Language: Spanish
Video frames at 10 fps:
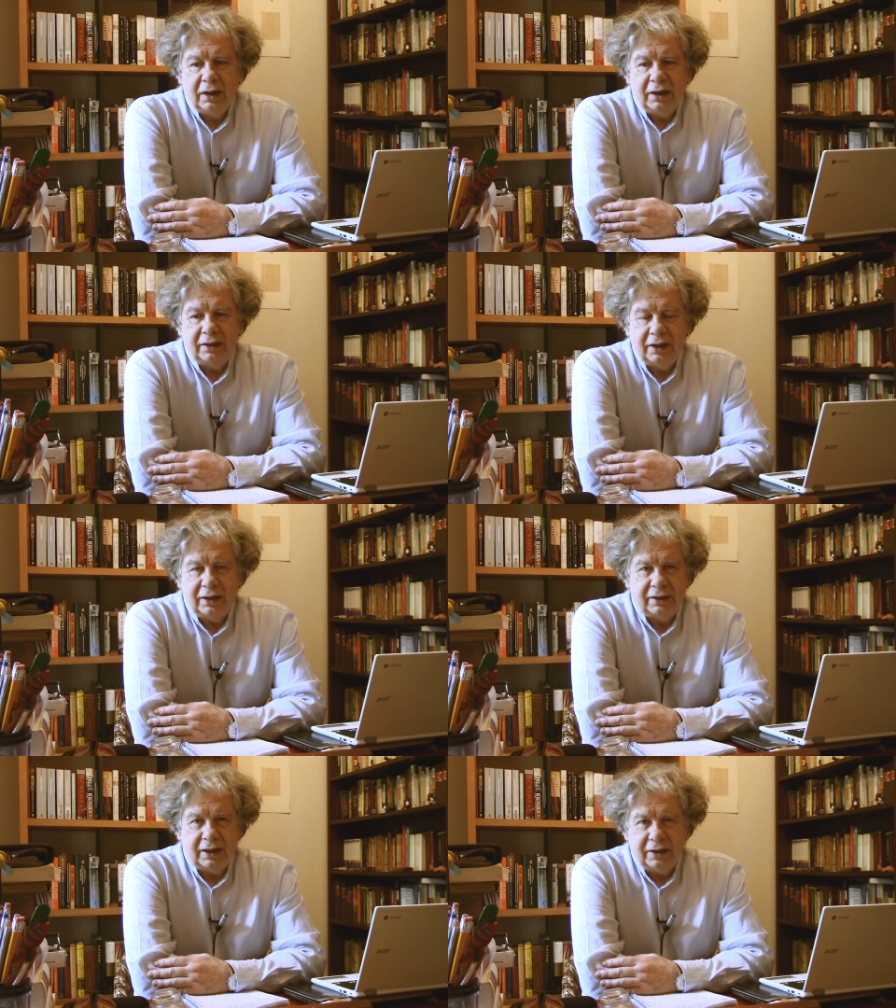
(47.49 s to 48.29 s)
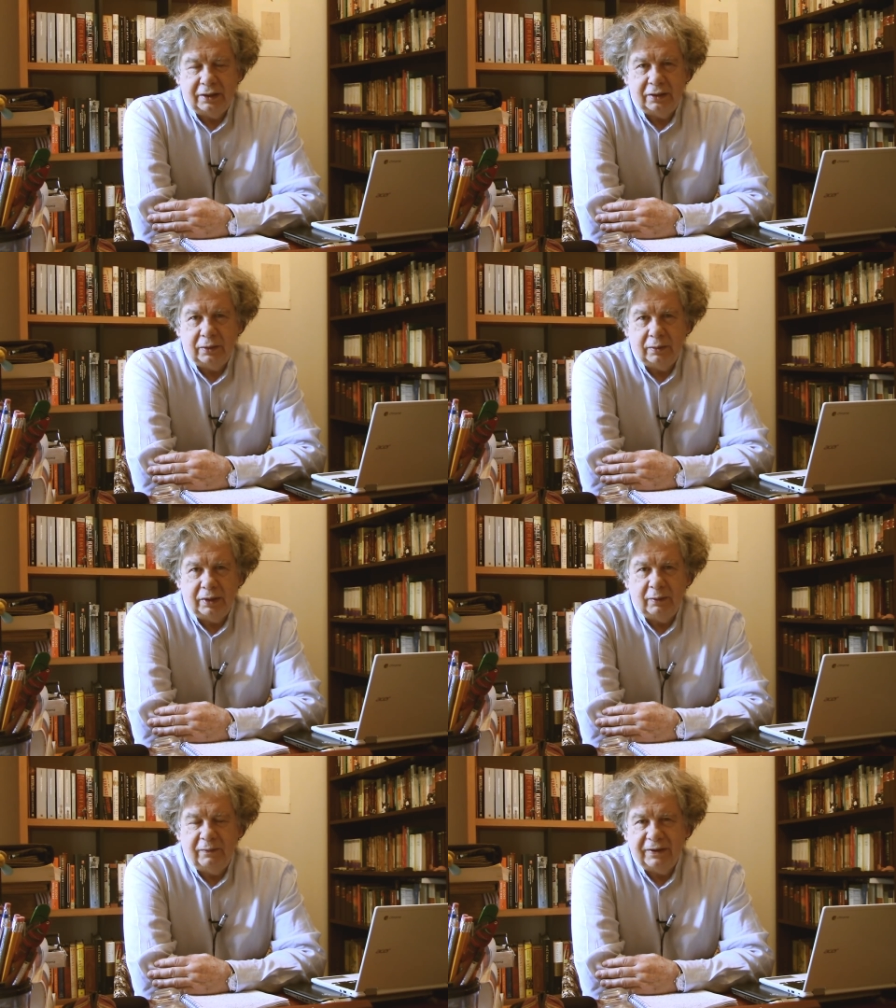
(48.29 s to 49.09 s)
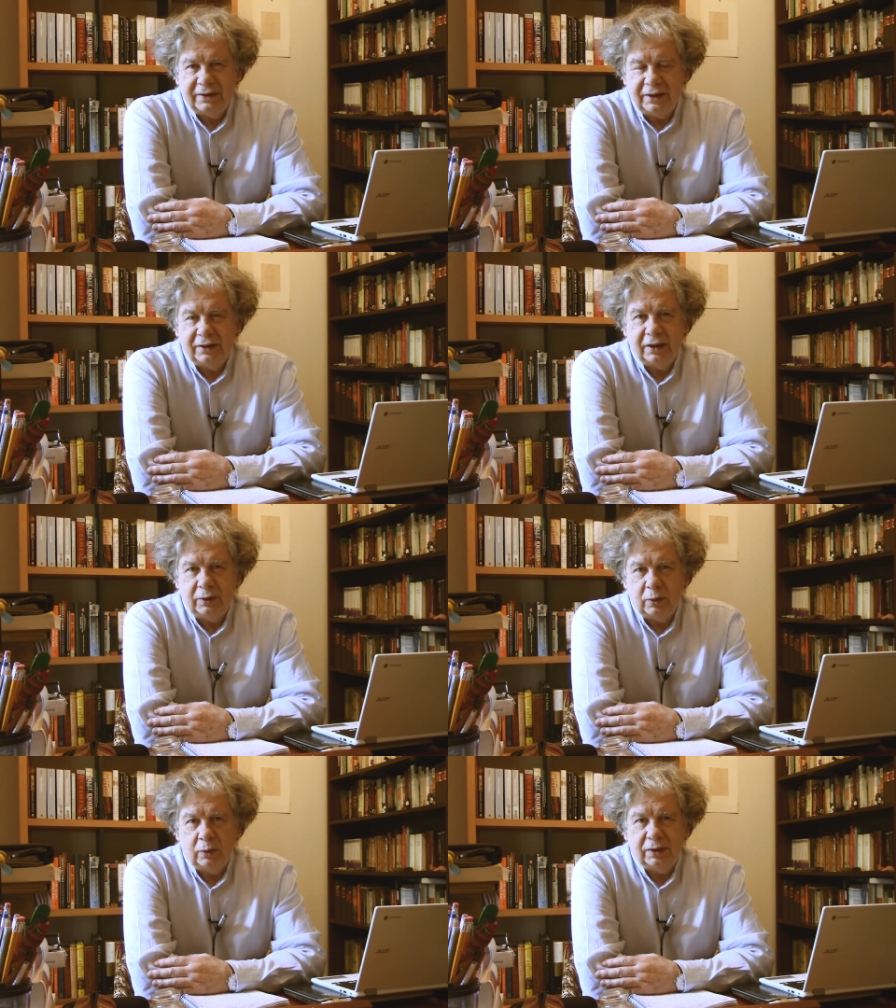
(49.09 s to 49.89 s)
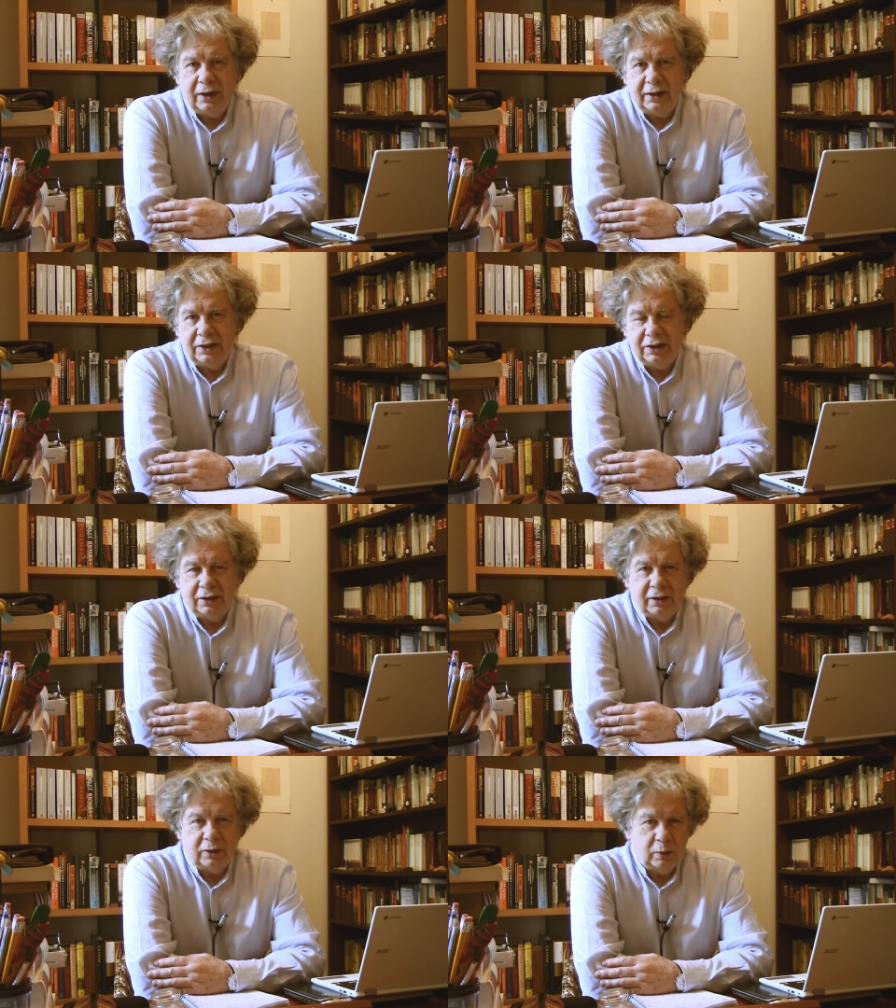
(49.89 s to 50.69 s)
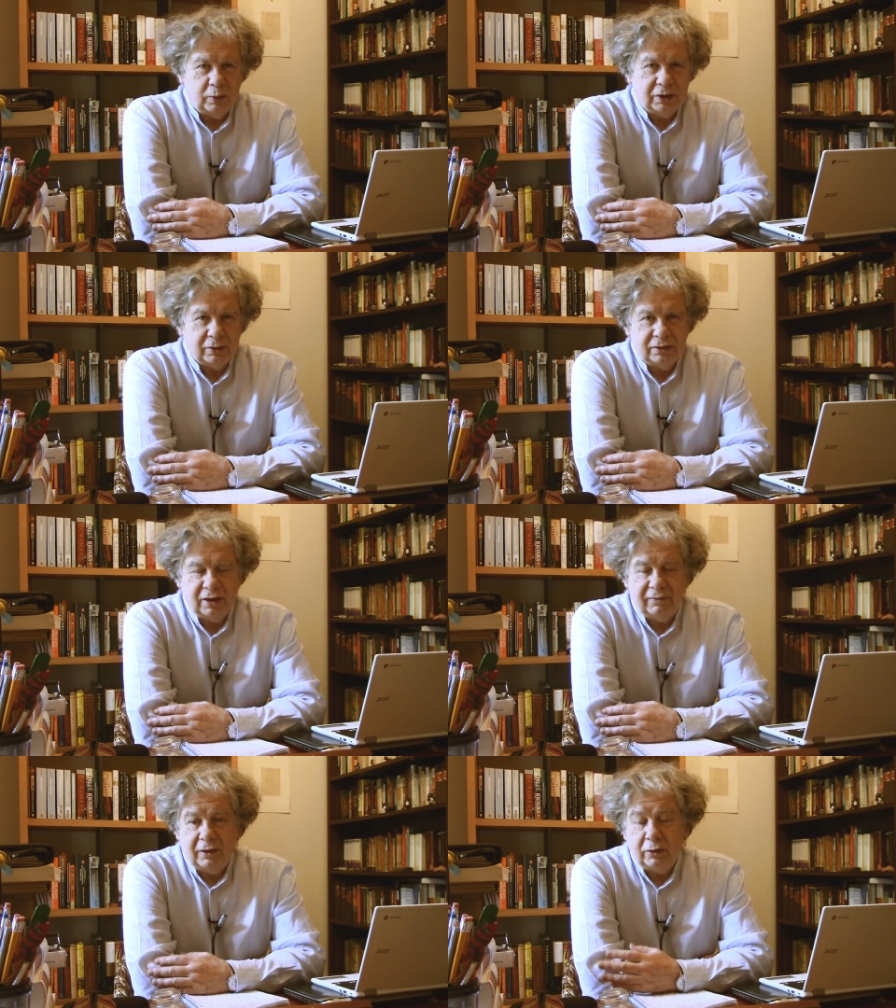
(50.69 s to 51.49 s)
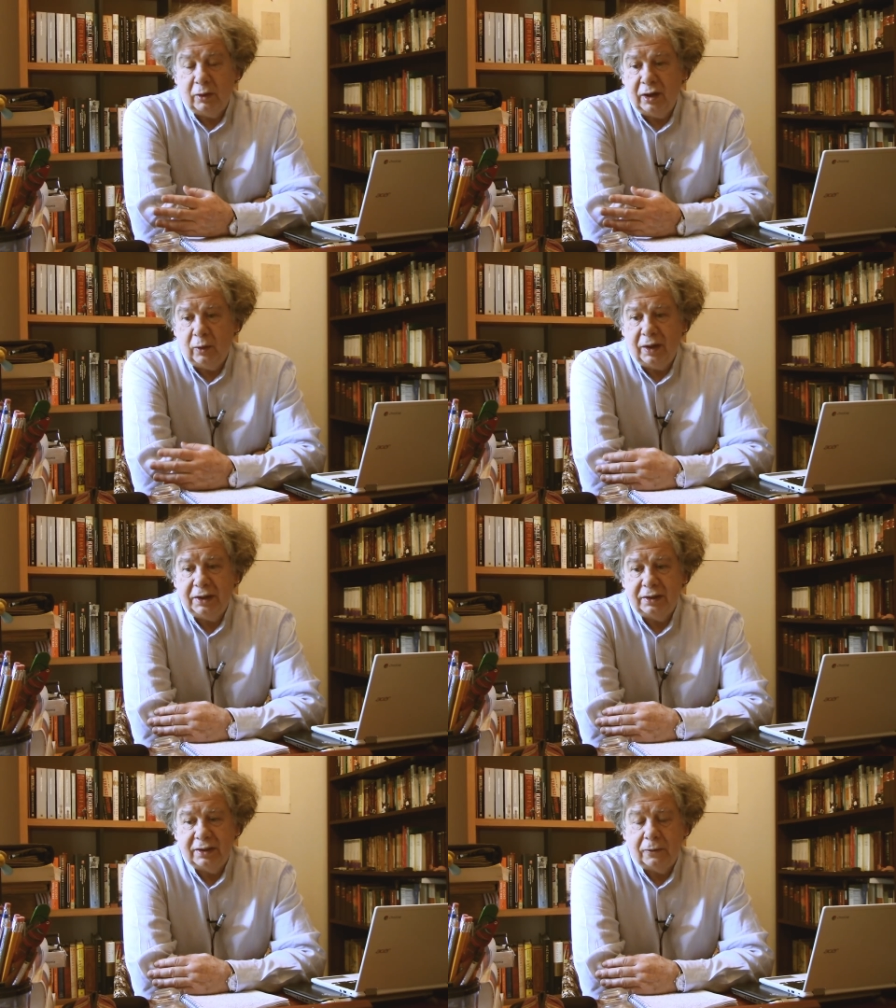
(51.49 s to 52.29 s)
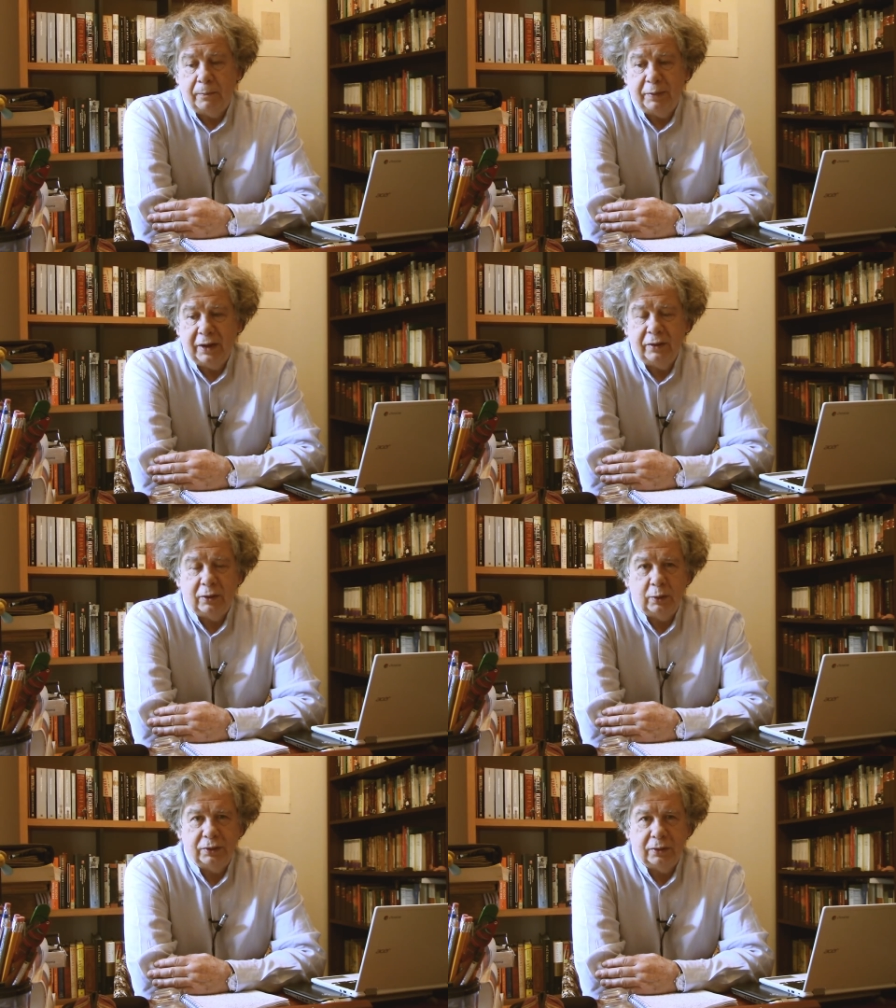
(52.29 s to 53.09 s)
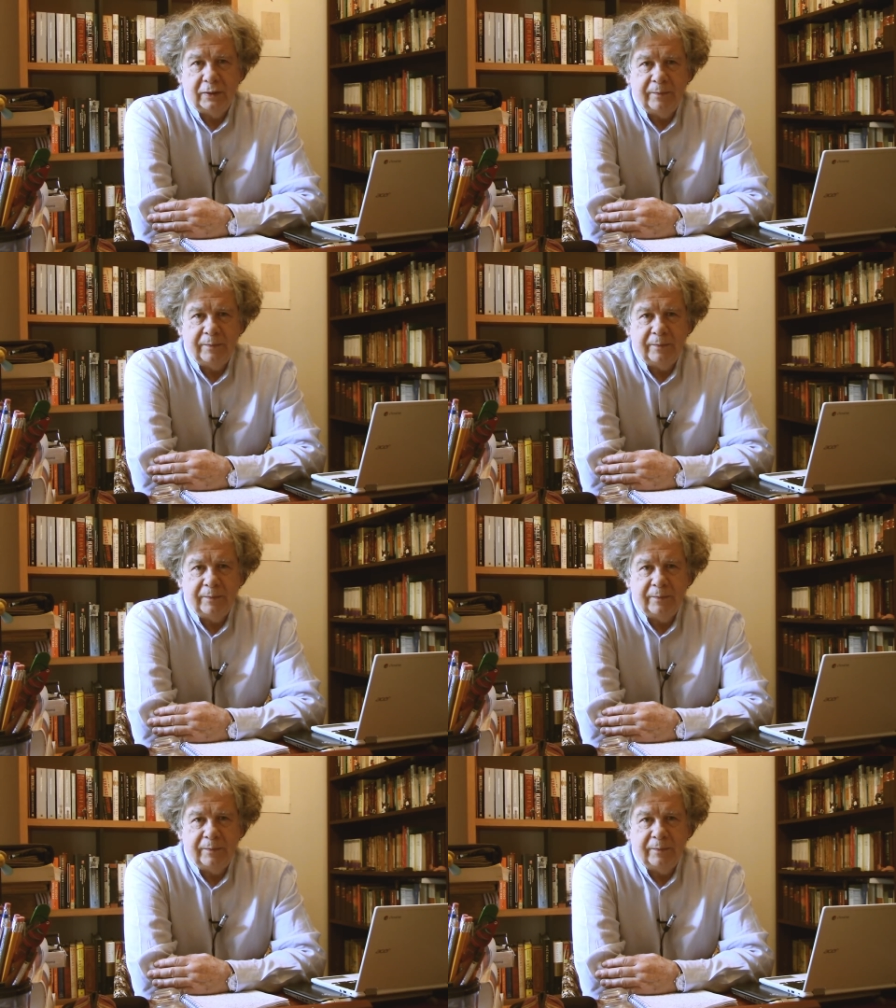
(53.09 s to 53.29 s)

en decretar que este hombre es un fascista y un ultraderechista y un ultraconservador, un lenguaje que se ha comprado incluso